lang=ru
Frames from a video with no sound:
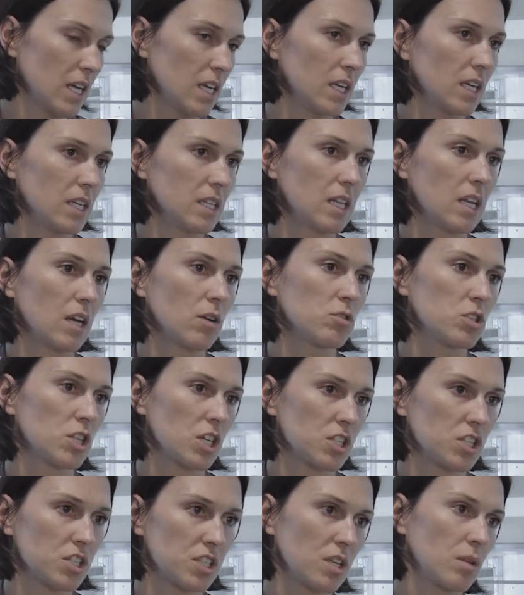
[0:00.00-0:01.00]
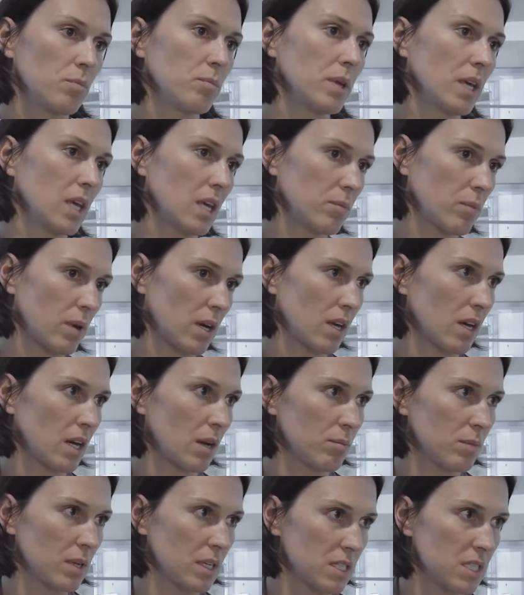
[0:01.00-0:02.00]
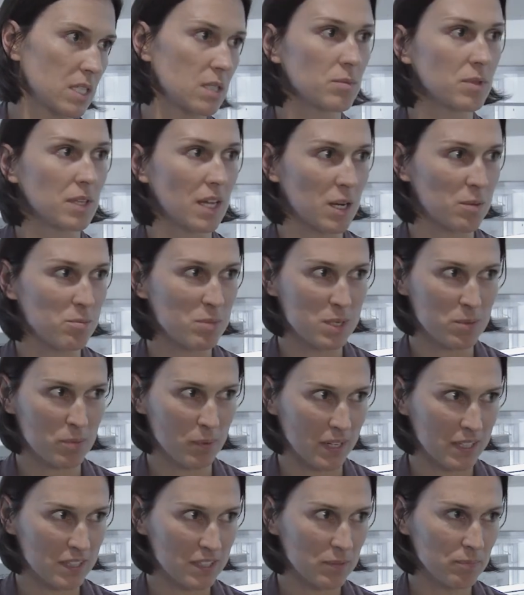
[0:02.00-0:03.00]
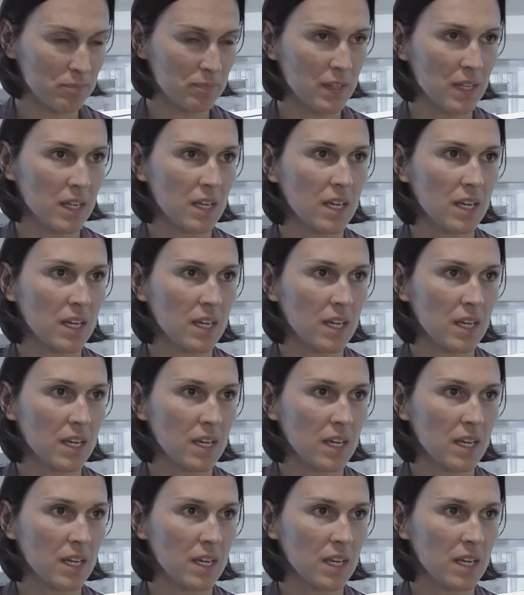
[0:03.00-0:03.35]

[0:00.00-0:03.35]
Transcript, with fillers: и для учащихся MBA программы эти семинары бесплатны.